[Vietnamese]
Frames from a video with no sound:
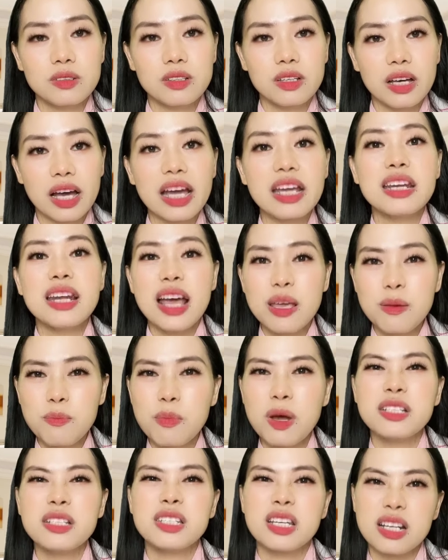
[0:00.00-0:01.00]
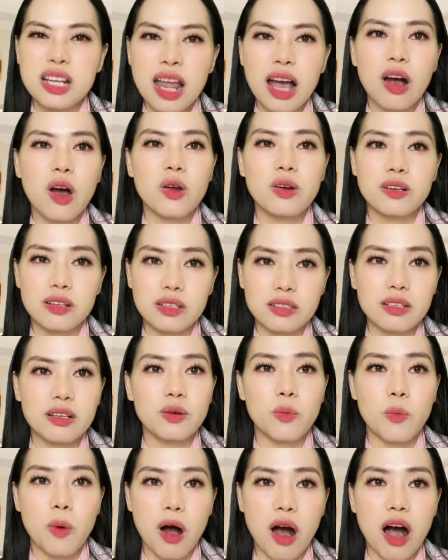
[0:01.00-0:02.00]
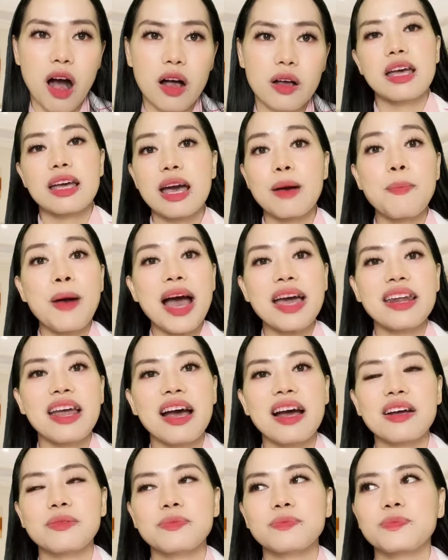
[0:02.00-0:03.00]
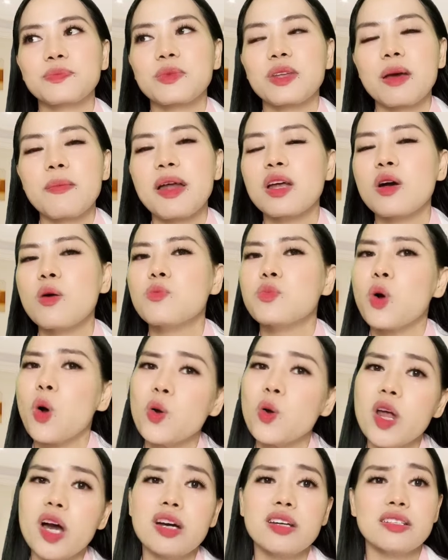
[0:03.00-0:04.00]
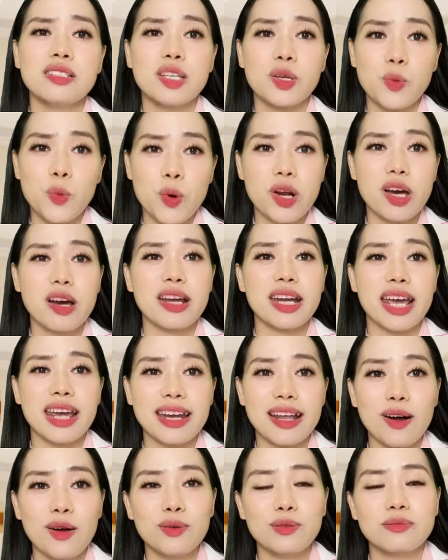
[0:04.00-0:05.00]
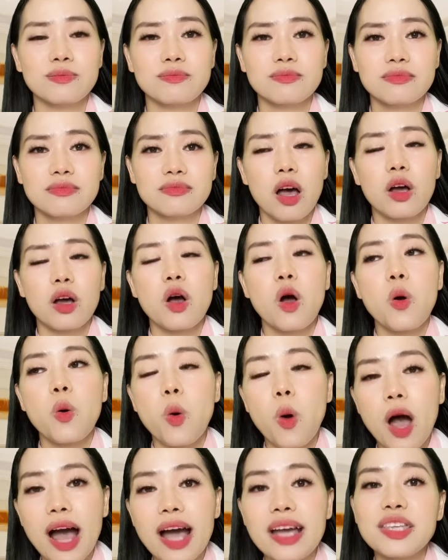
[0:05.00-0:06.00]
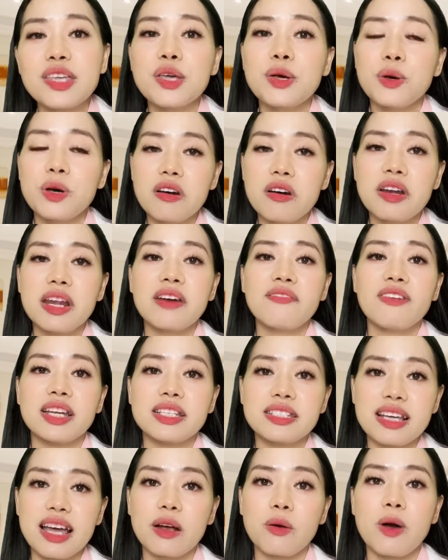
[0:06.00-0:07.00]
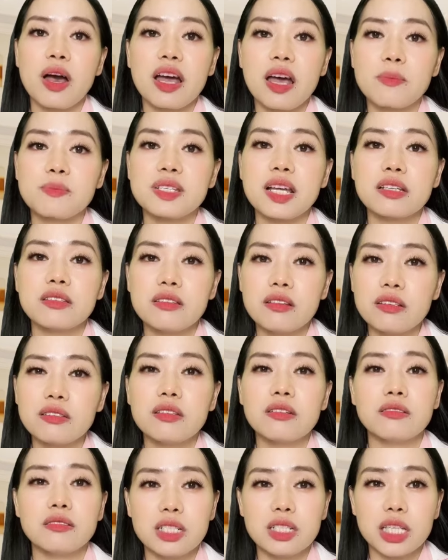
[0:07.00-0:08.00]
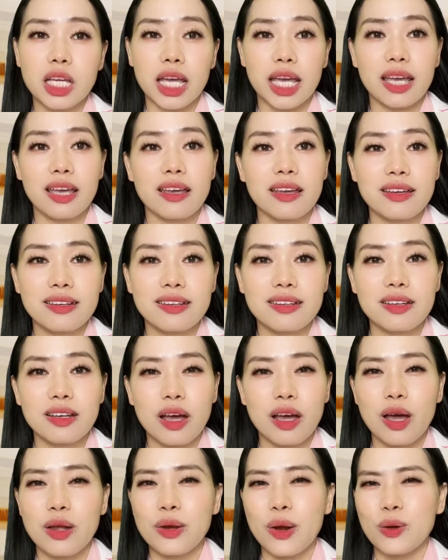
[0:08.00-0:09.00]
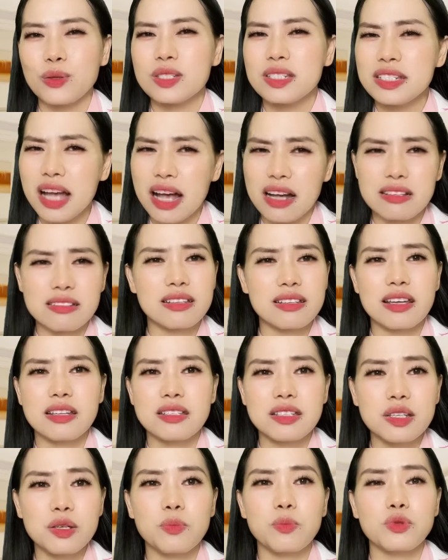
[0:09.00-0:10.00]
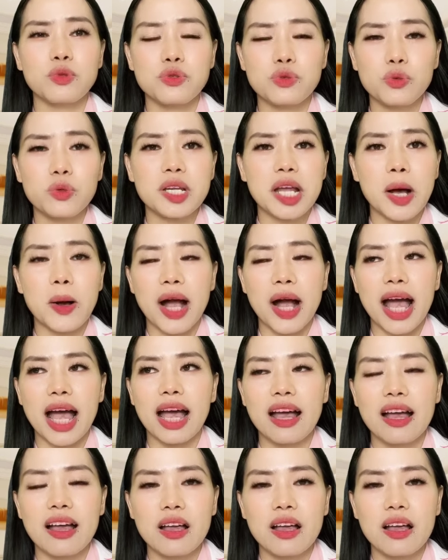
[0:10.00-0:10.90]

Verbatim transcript: Hay đây mới chính là con người thực của họ? Các bạn các bạn không cô đơn trên cuộc đời này đâu. Có quá nhiều người đang phải trải qua cảm giác tương tự như thế. Nó chẳng dễ chịu một chút nào cả.